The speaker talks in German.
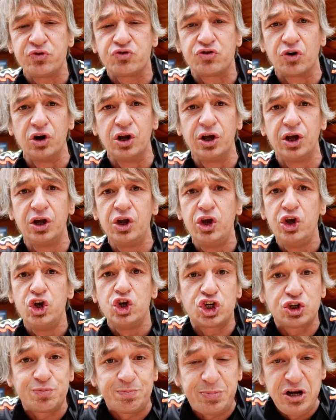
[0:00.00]
tolle
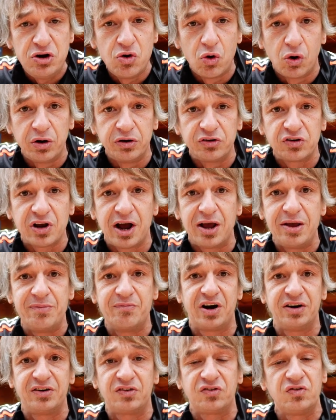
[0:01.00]
Spielhäuser
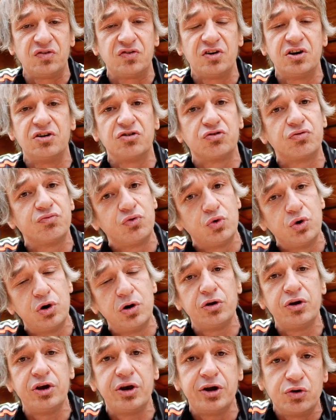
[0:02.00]
im weitesten Sinne,
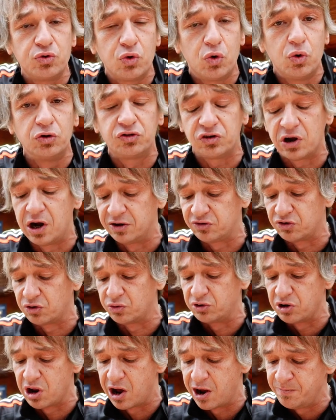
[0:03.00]
sowohl in groß als auch
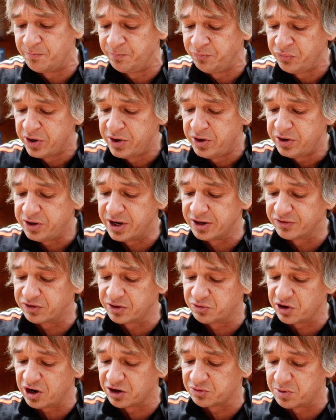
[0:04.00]
in klein. Jetzt
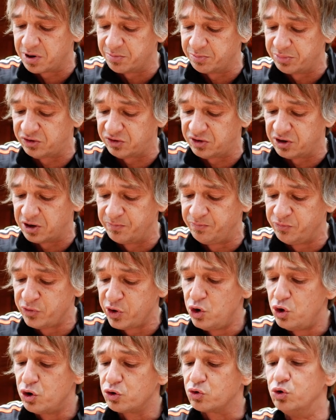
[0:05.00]
gibt es erstmal ein bisschen
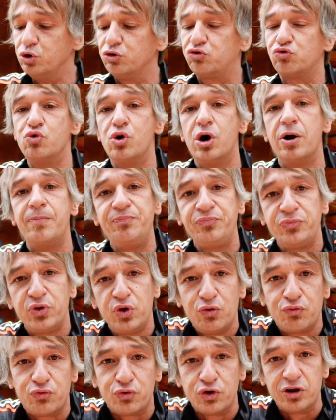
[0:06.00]
Kultur
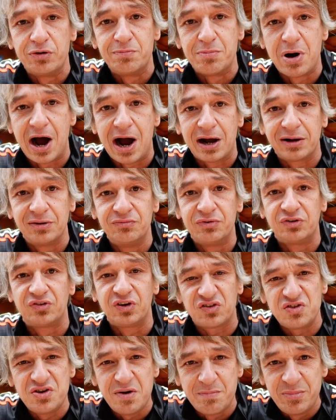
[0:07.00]
für den Magen. Wir
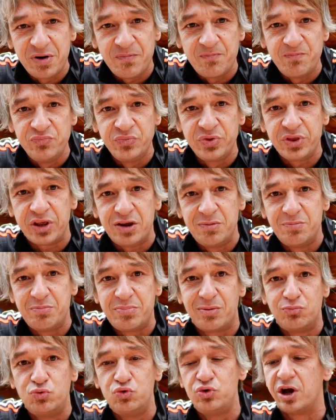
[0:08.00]
sitzen hier mitten im
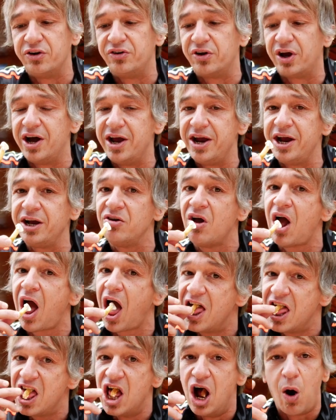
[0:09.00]
Bermuda-Dreieck
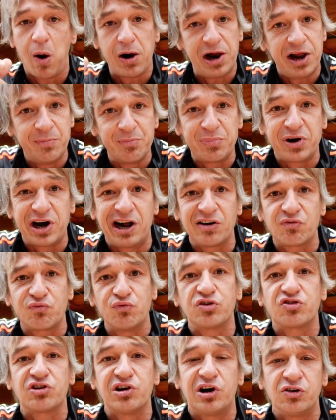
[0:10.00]
im
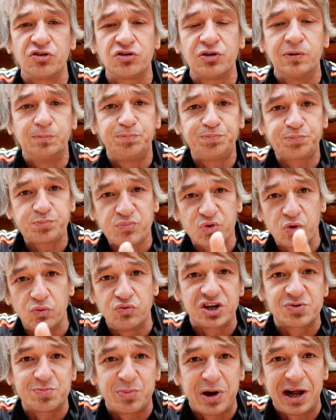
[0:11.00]
Bratwursthaus. Und
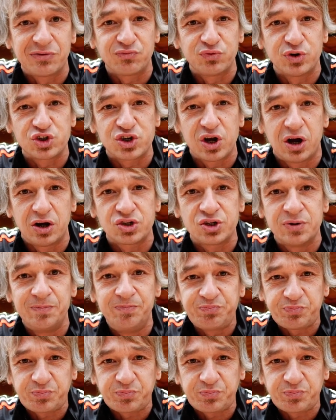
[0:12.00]
das Bratwursthaus